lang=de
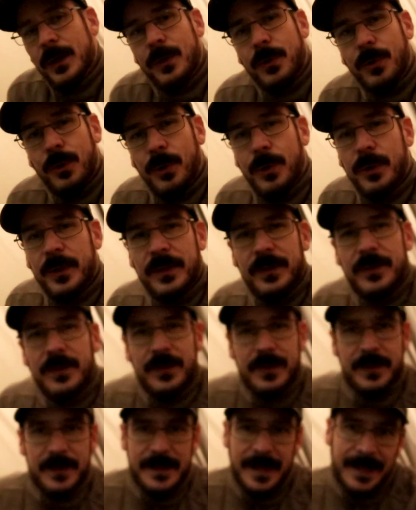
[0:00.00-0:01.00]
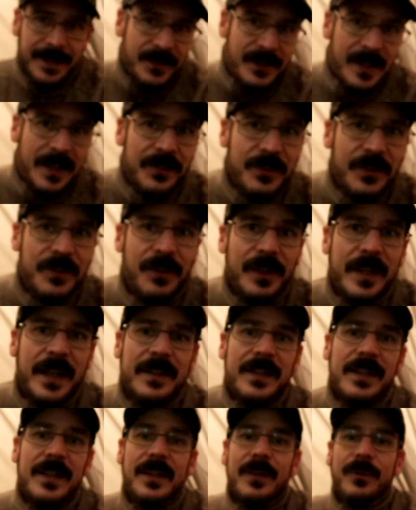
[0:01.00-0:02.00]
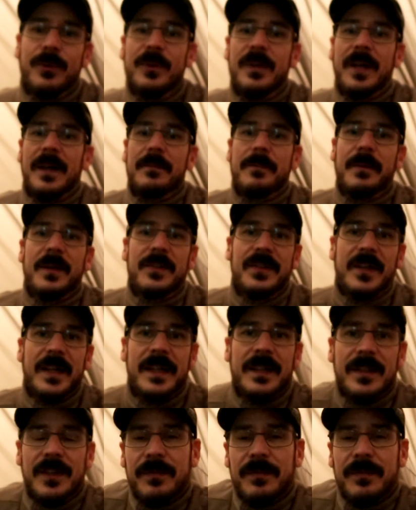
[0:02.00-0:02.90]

Und ja, das Ganze soll ja nicht undankbar sein.